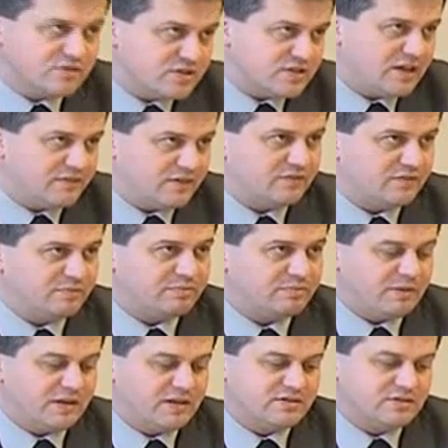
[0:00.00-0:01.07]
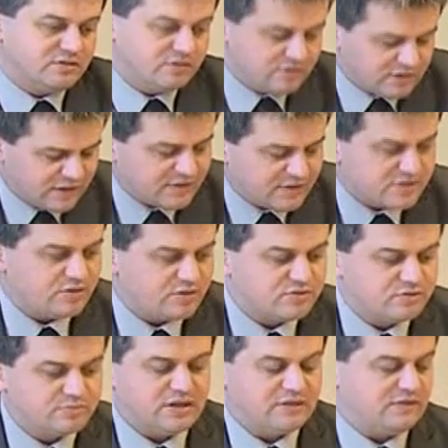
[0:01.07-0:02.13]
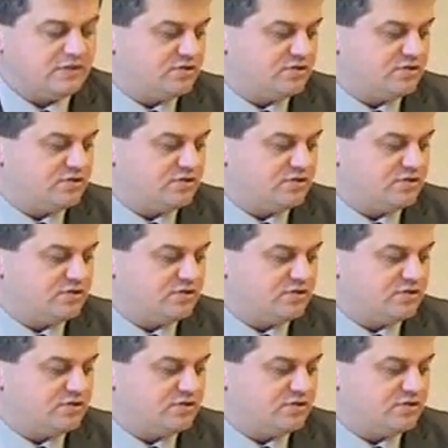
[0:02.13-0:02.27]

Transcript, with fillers: Magdalena Trojanowska, TV20.